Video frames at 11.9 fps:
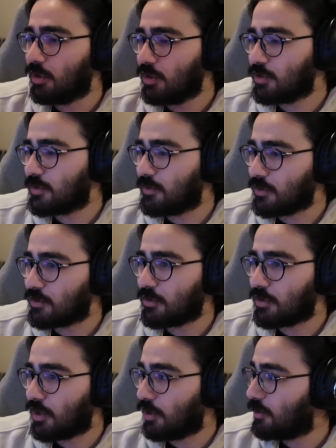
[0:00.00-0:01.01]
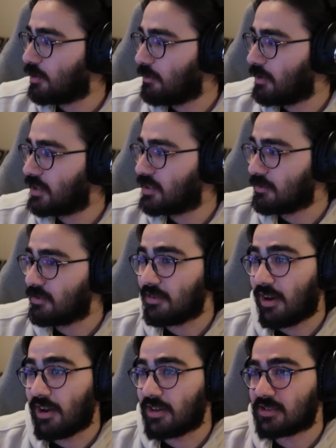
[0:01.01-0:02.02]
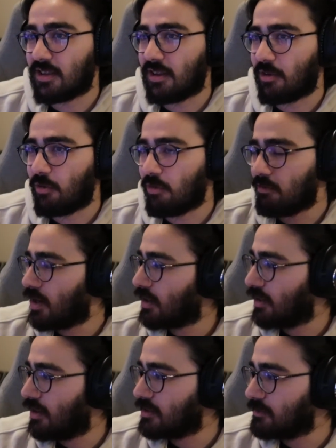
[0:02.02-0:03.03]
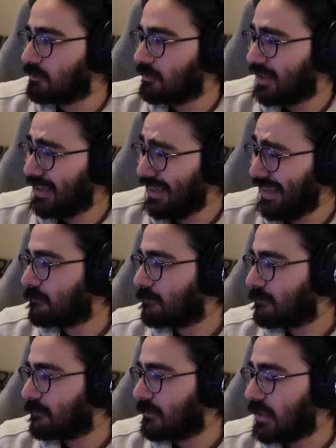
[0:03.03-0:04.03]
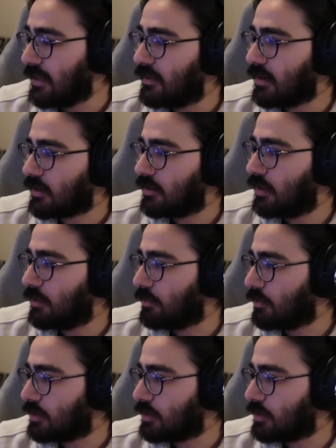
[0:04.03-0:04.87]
sponsorluk alıyor demek için ayrı salak olmak lazım. Deli taklidi yapıyor.